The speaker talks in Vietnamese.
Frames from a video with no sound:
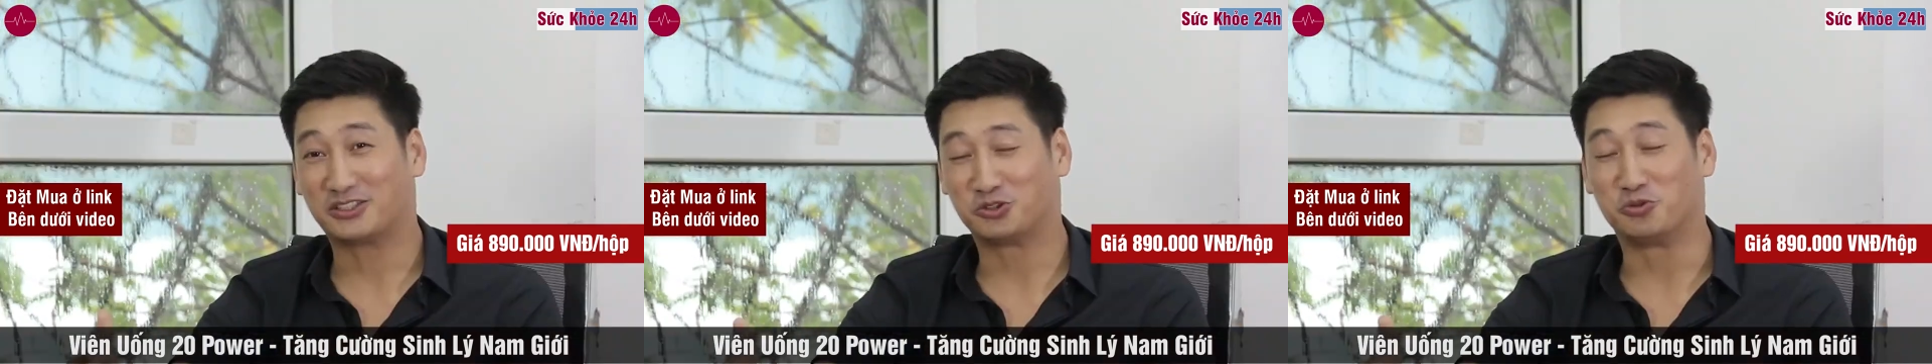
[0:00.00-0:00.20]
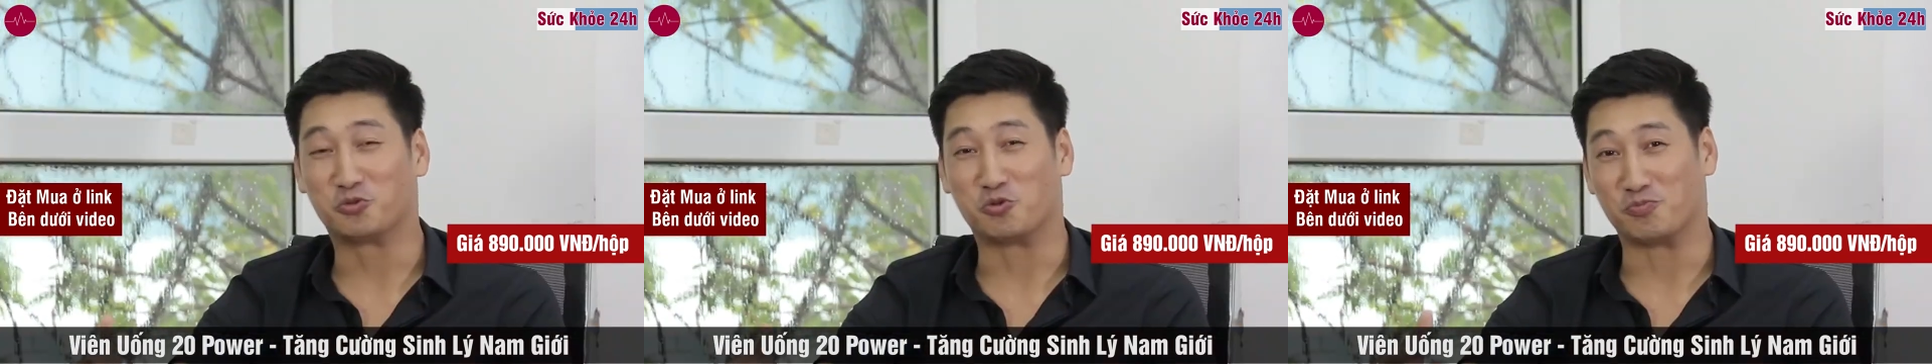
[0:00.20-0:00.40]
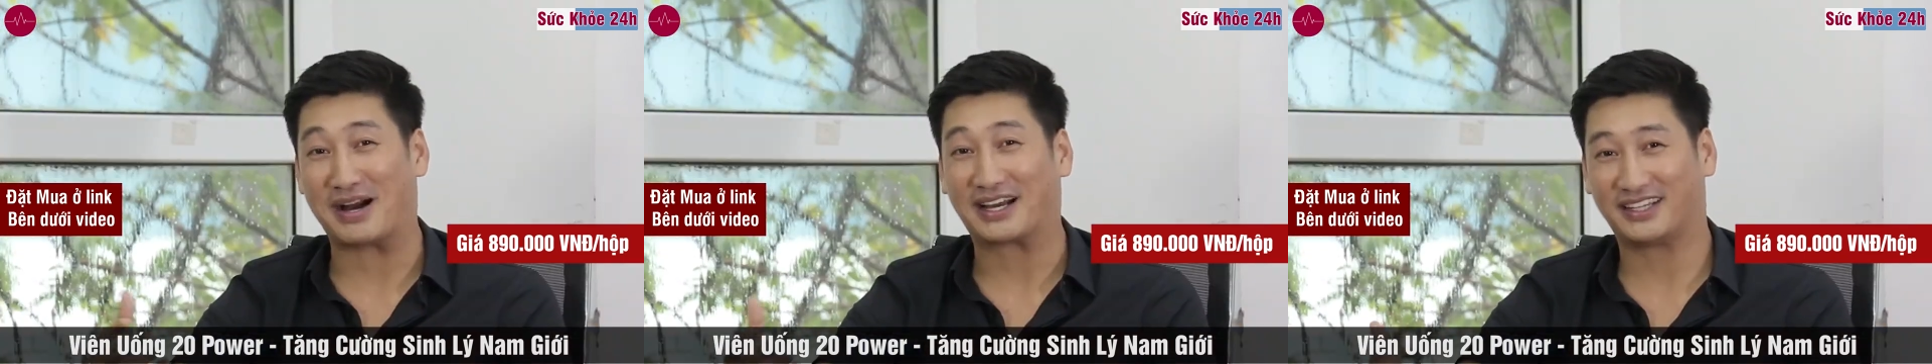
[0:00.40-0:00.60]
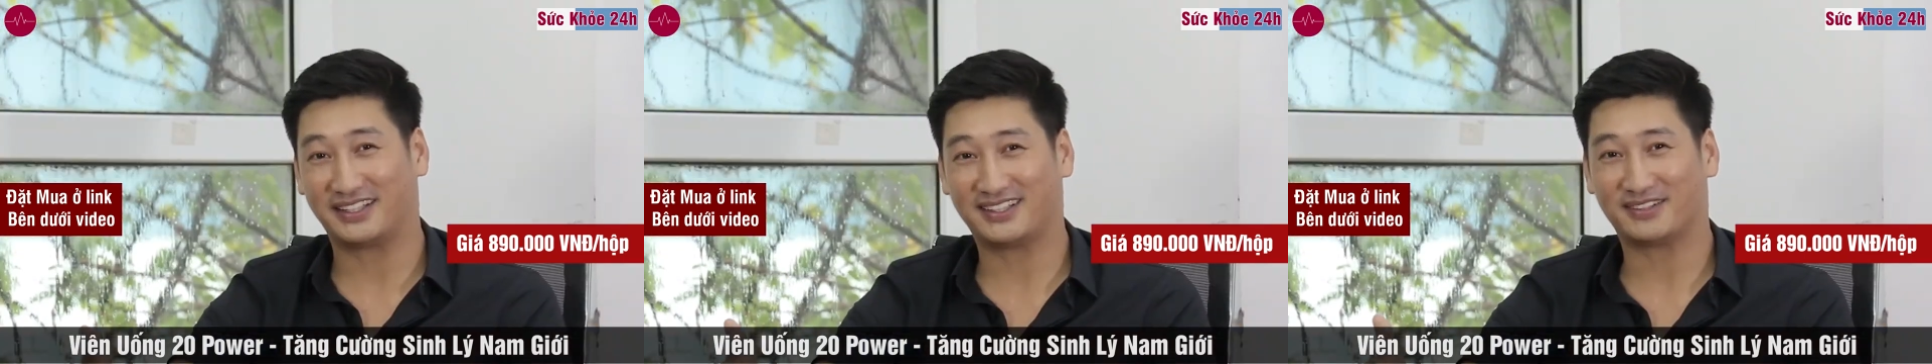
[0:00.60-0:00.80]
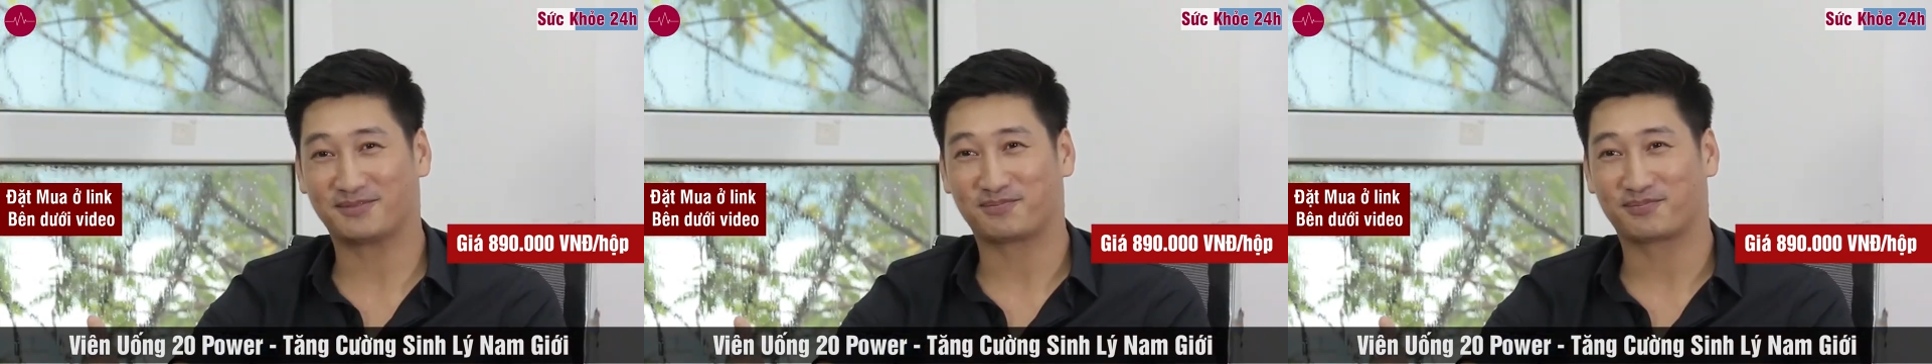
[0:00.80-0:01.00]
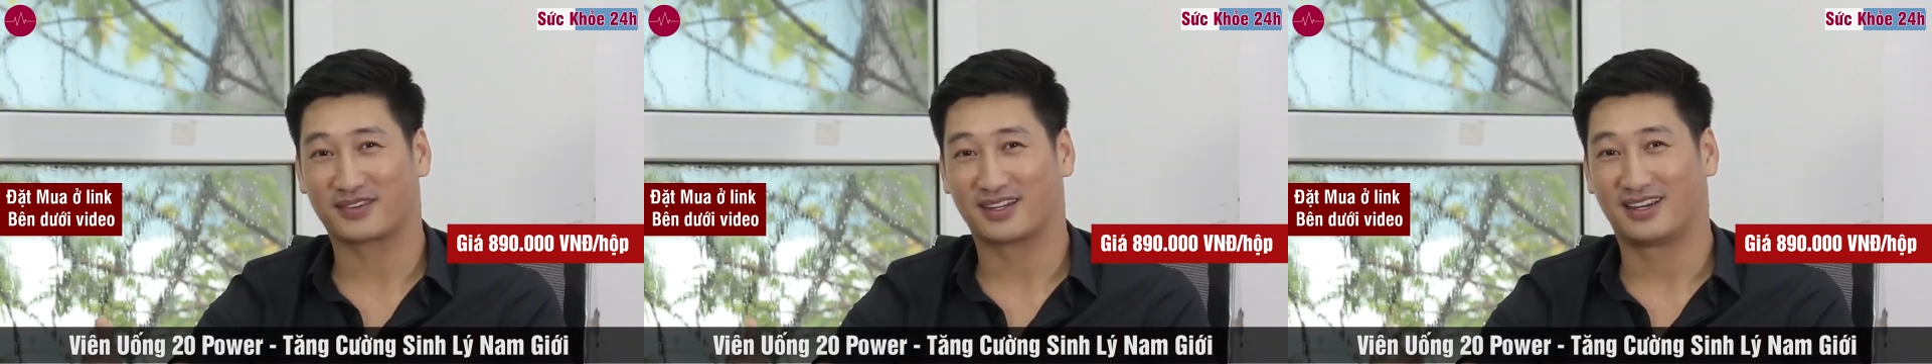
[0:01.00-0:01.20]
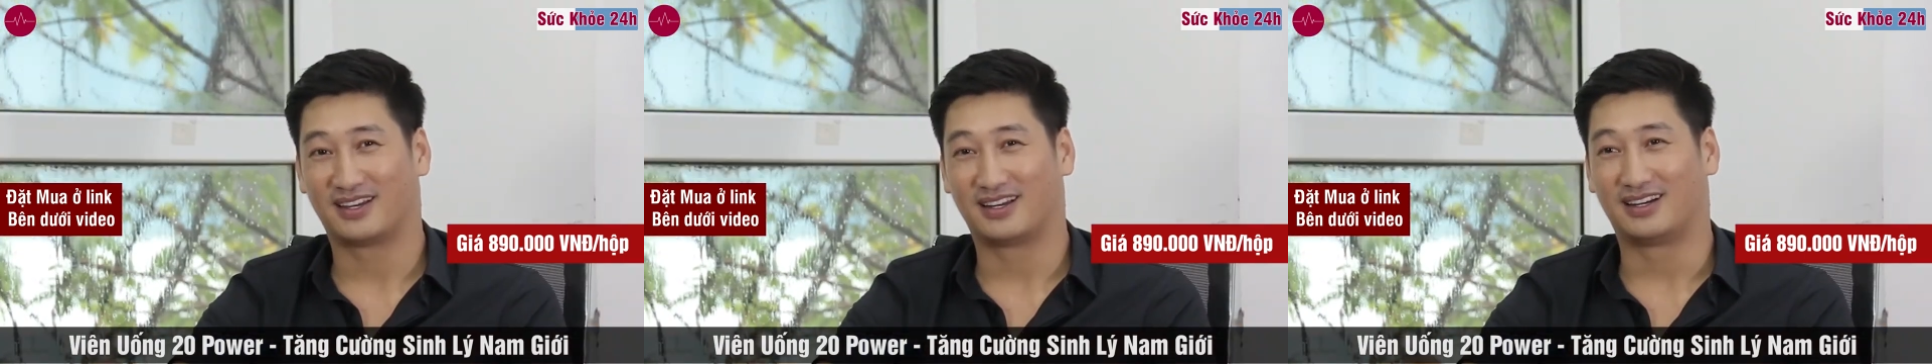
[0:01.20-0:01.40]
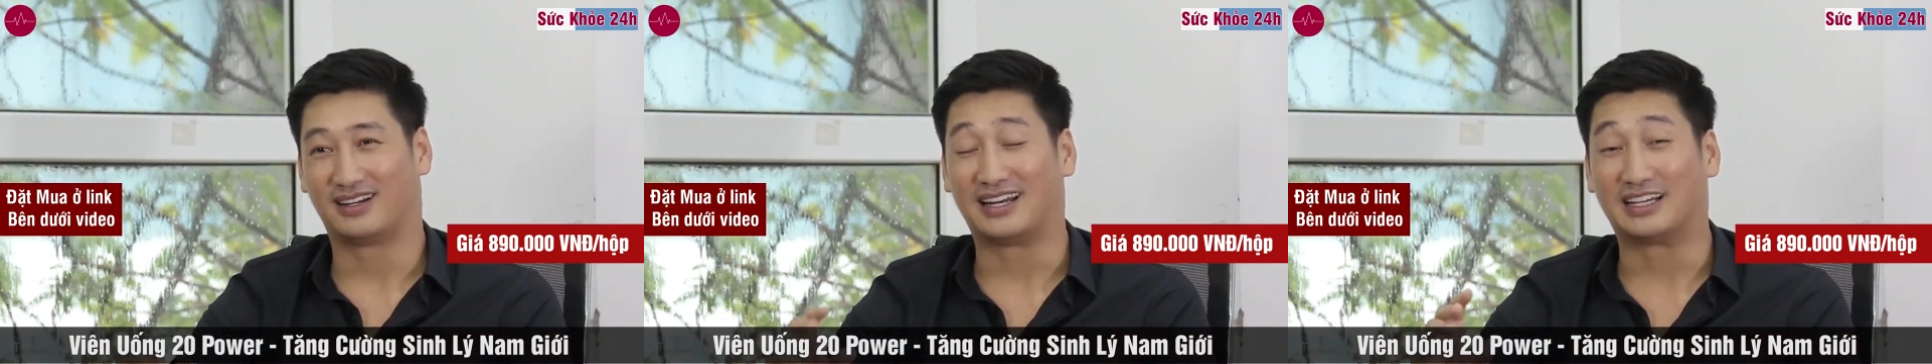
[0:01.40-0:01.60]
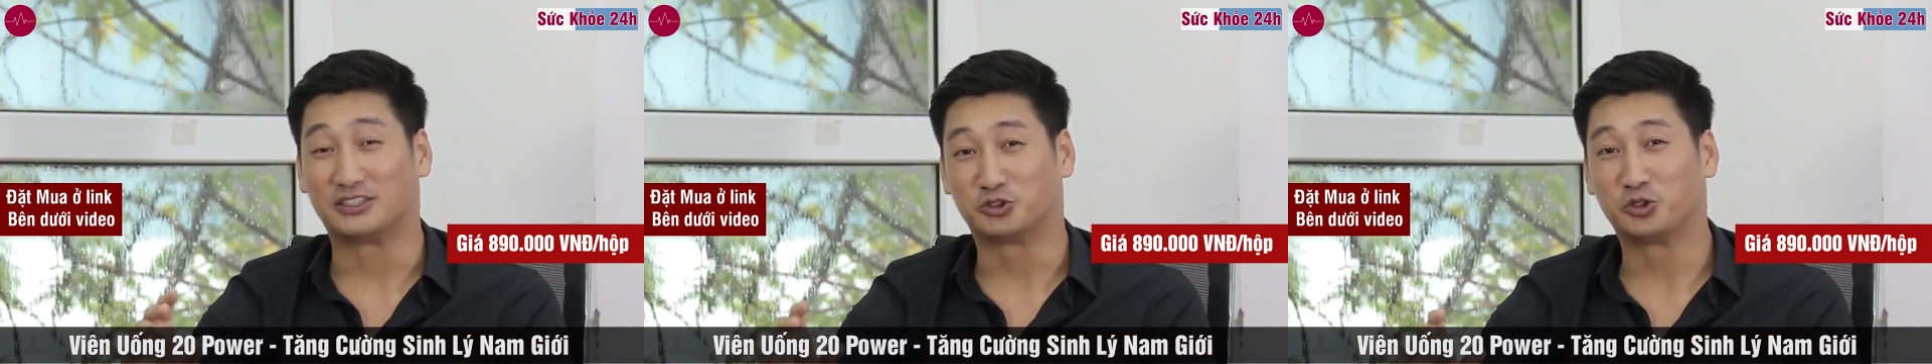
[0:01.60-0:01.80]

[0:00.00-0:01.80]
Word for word: Tác dụng của 3 kích ý là